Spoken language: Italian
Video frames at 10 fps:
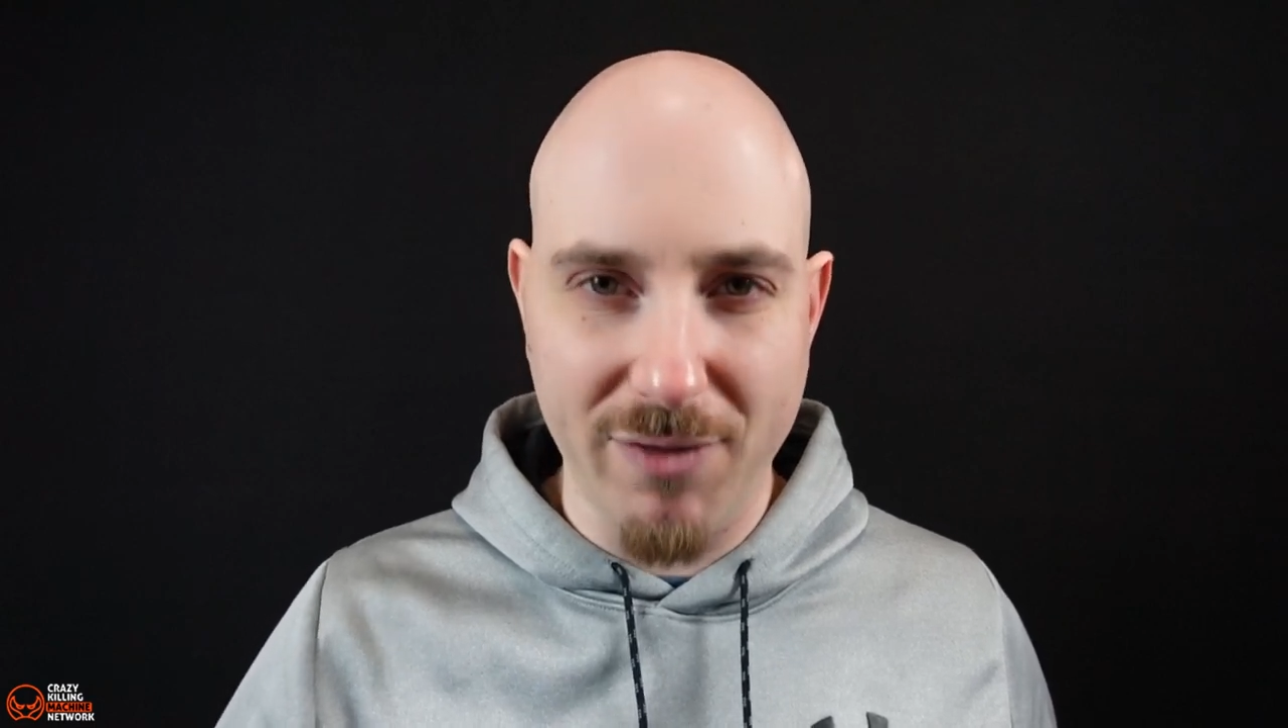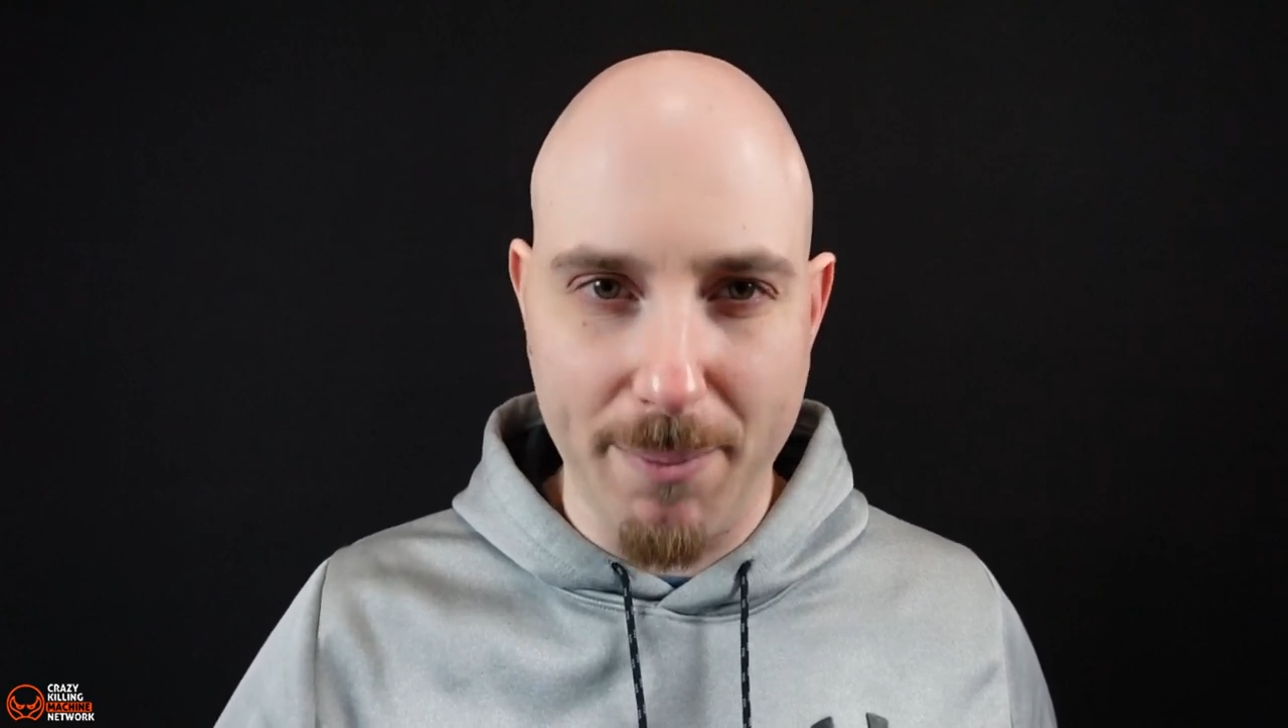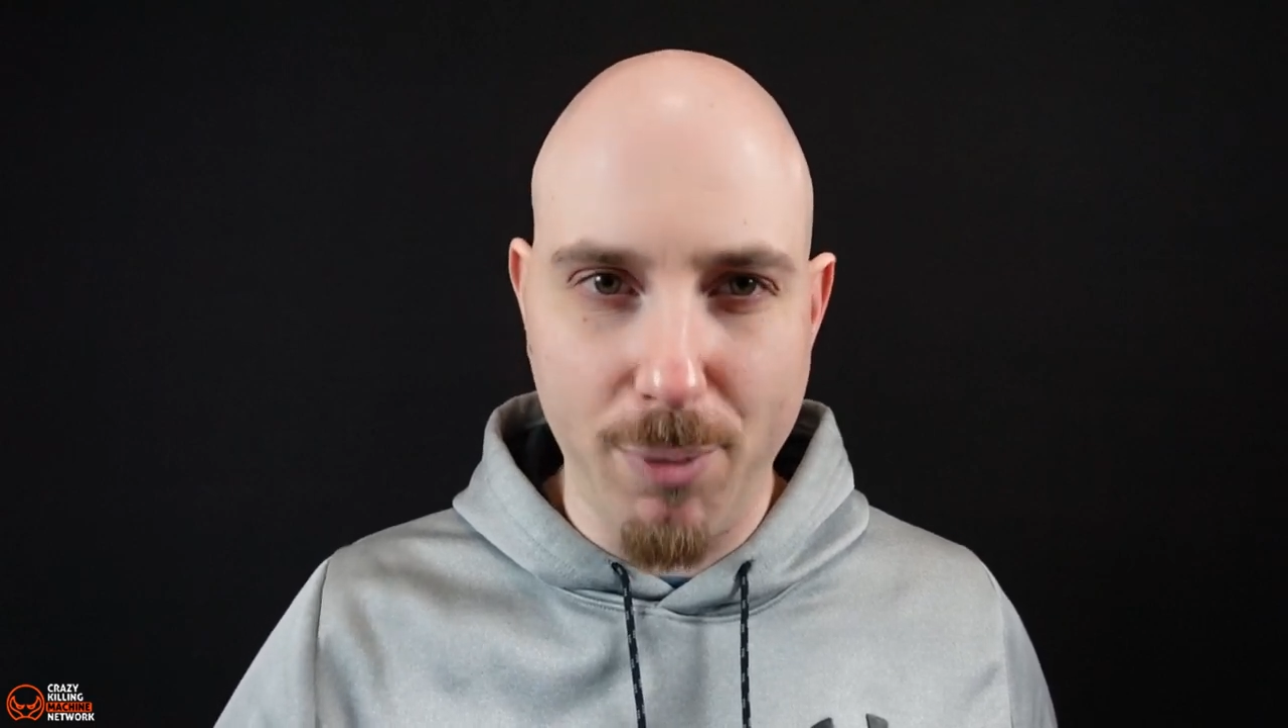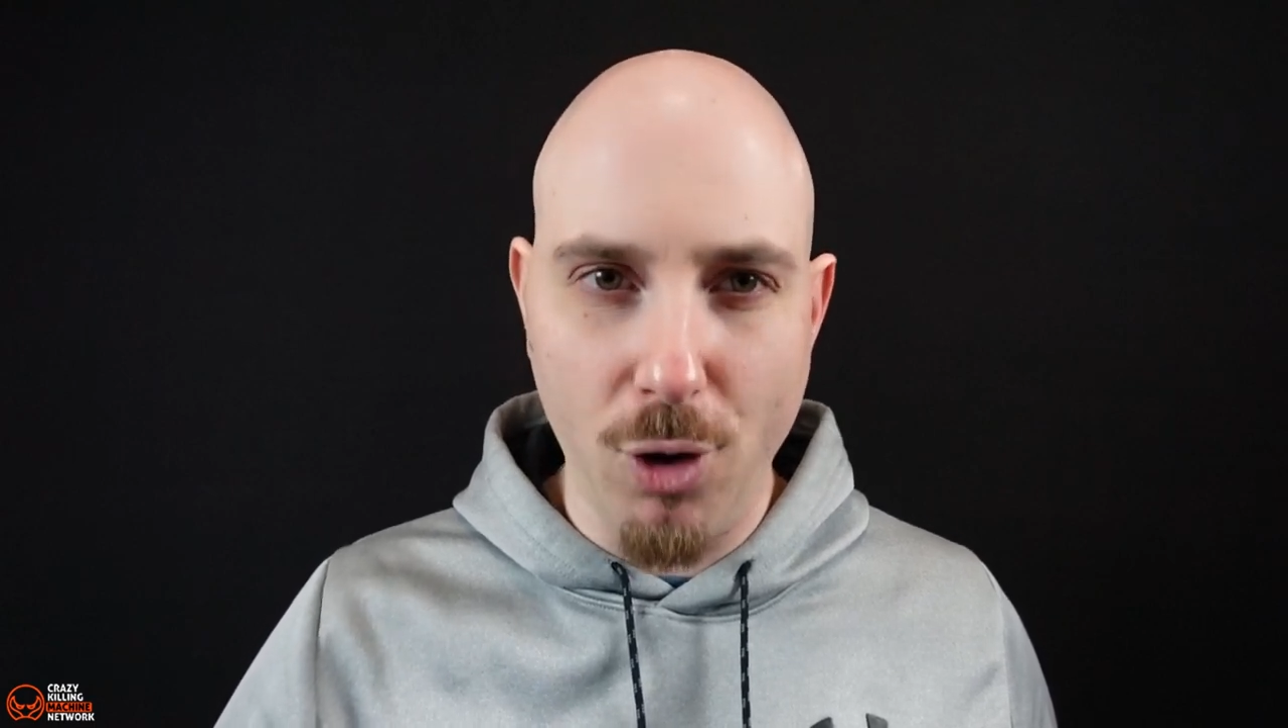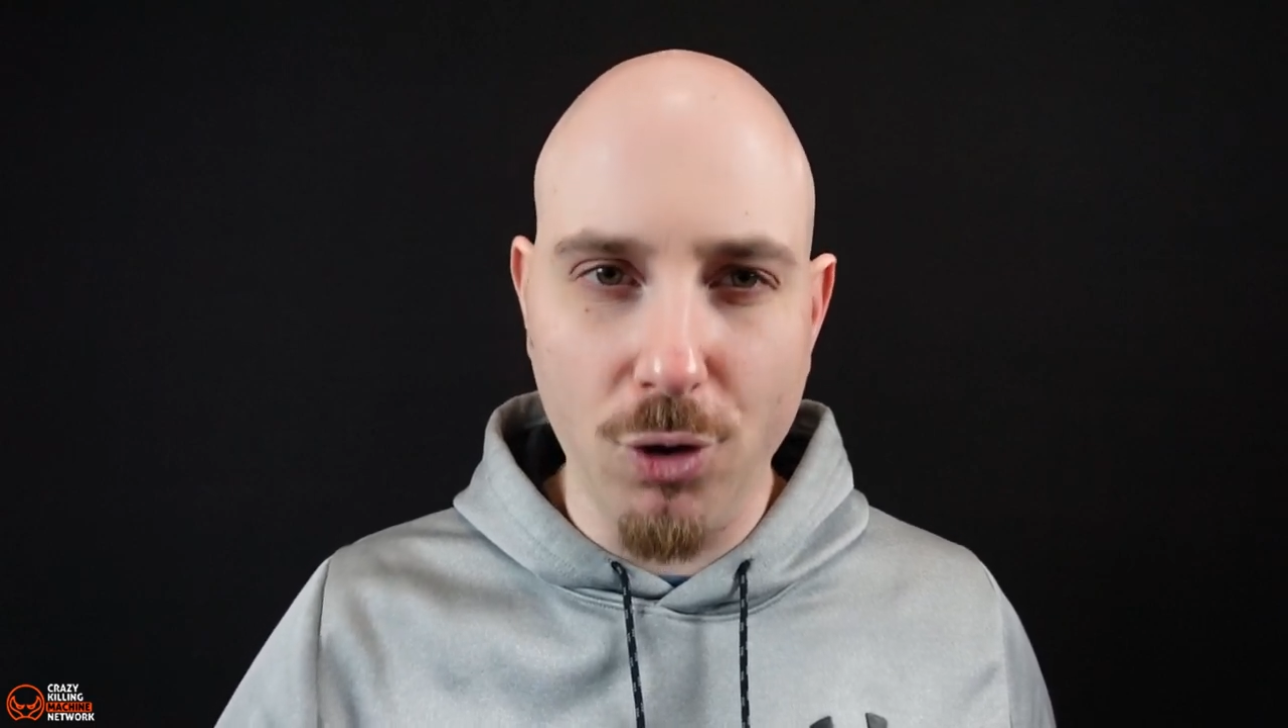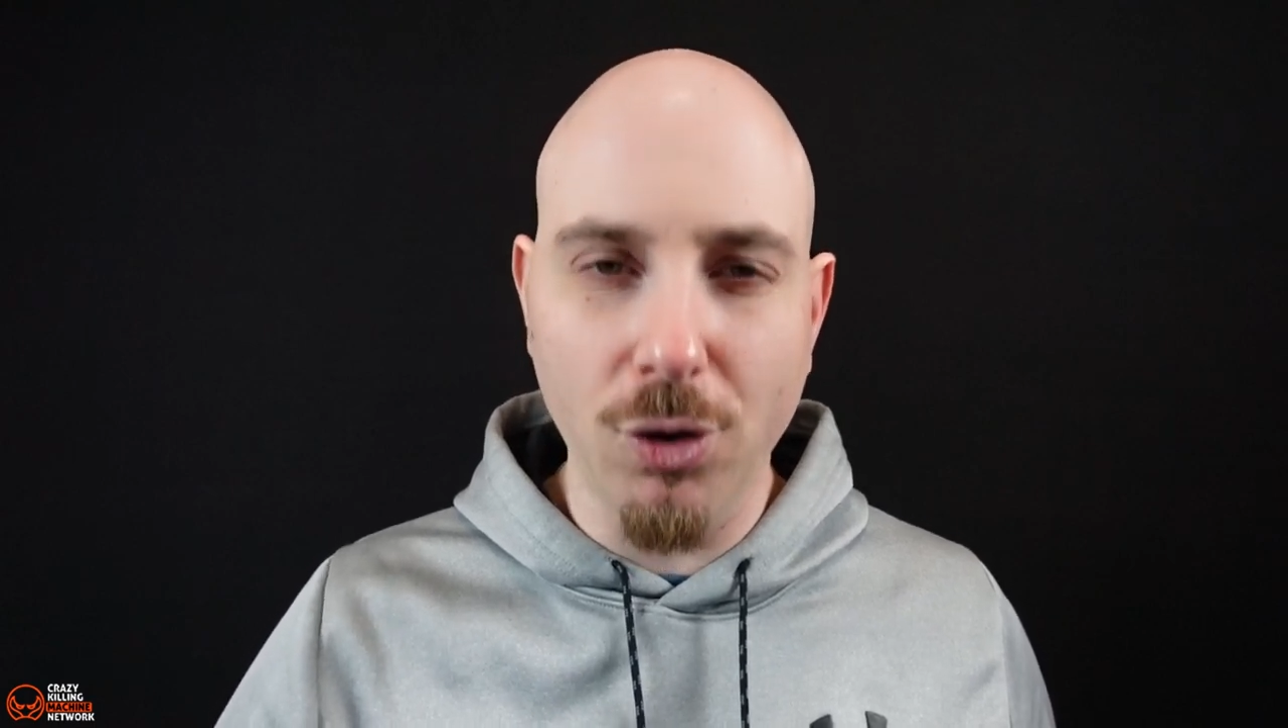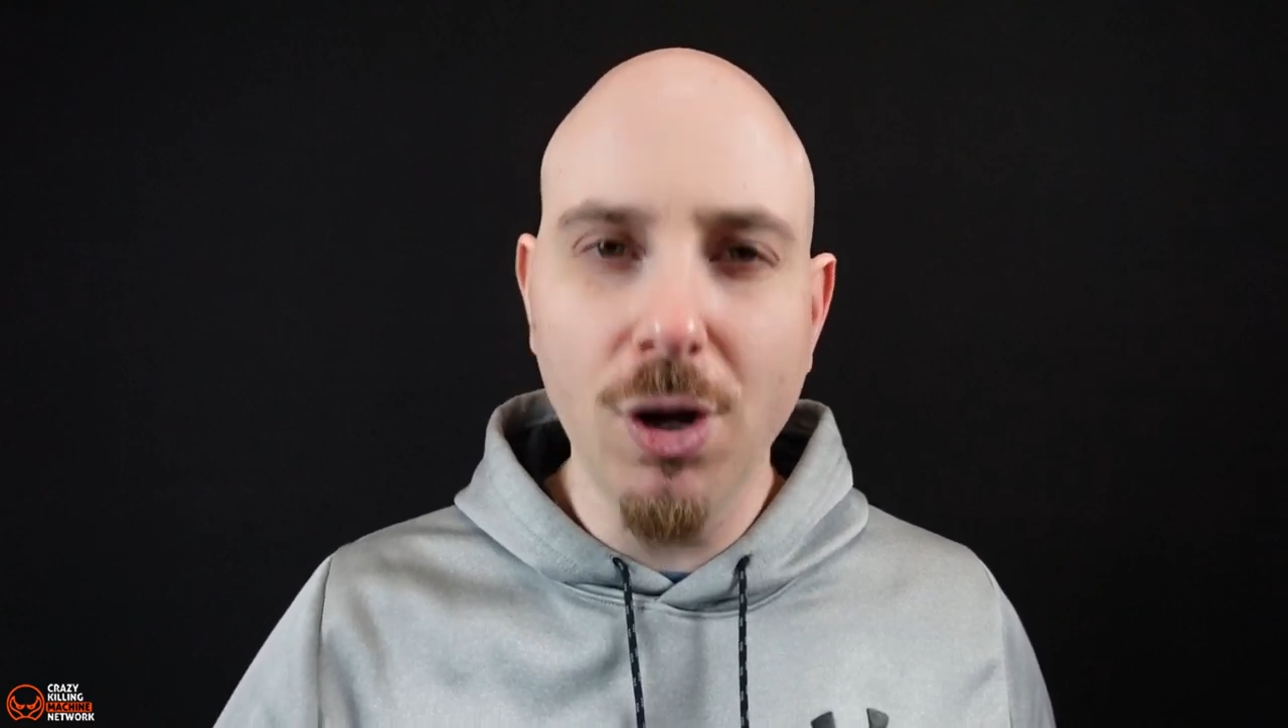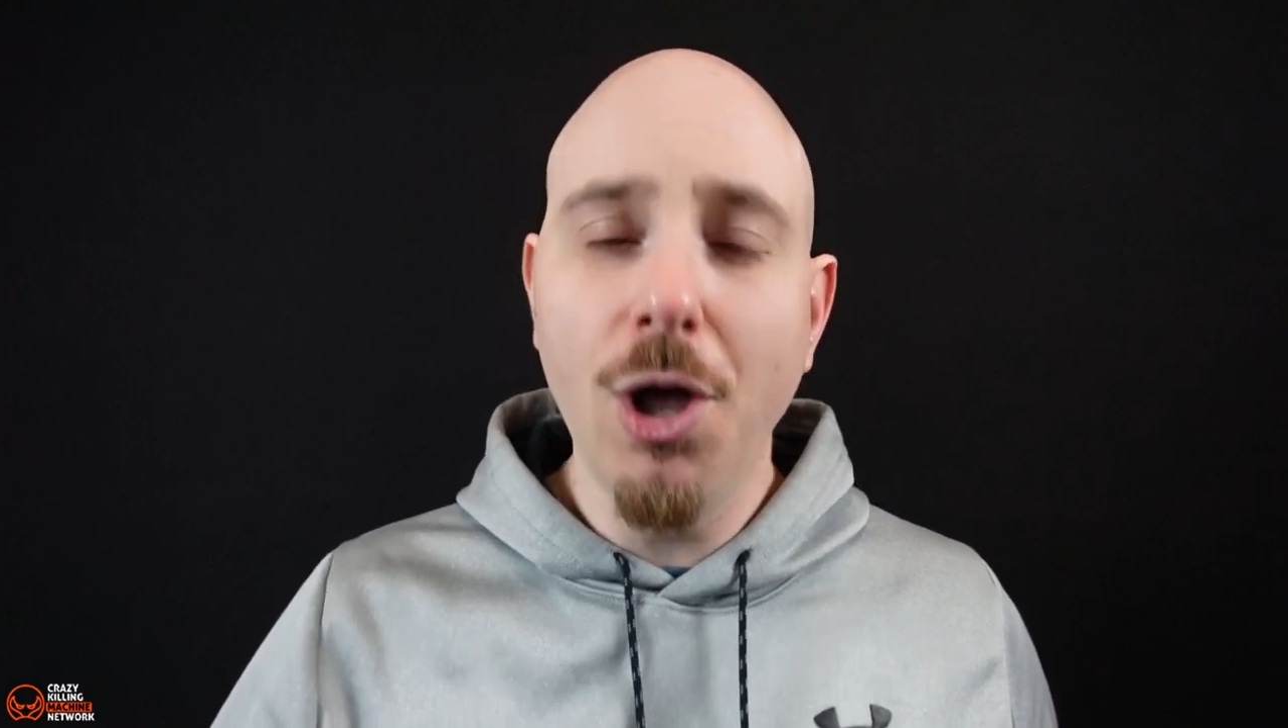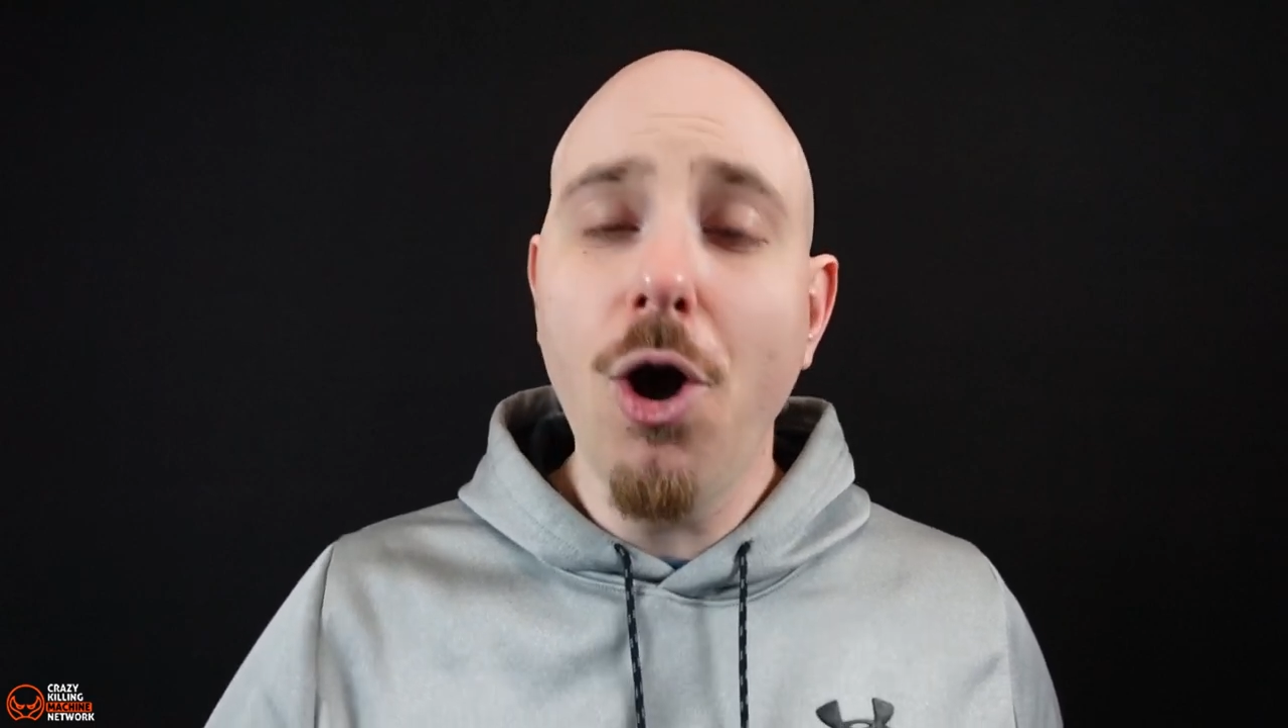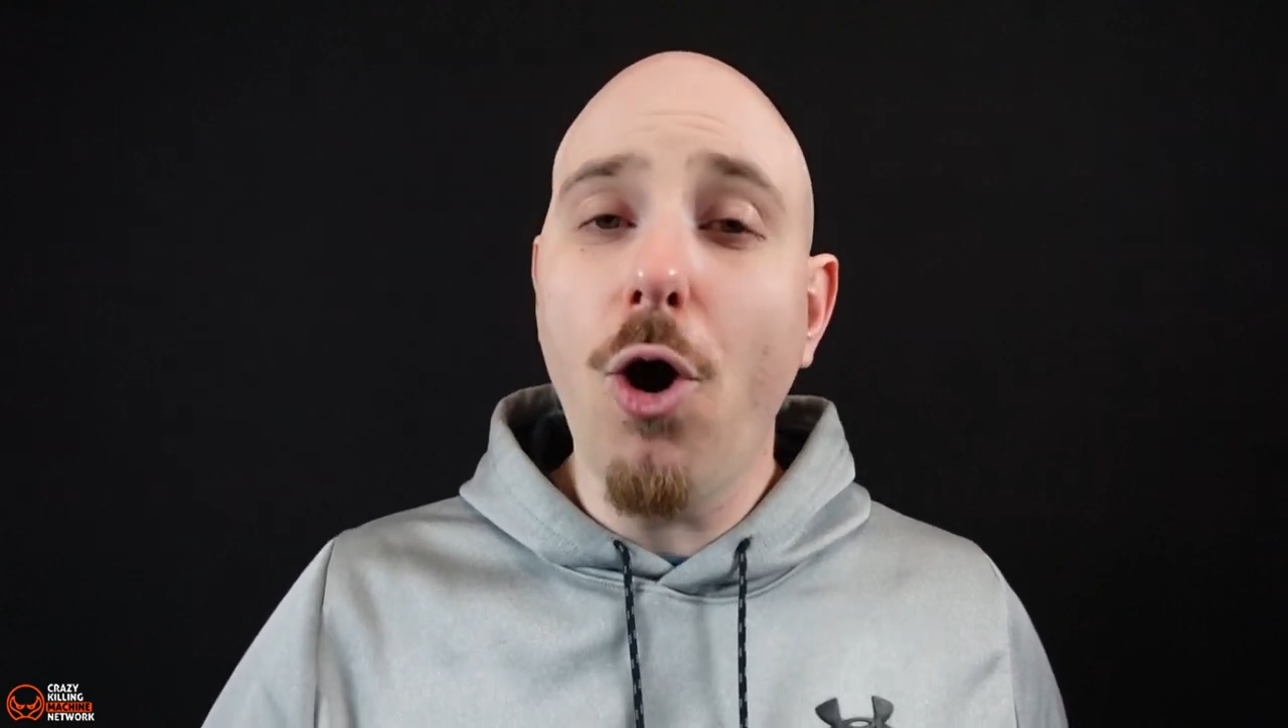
fra poco,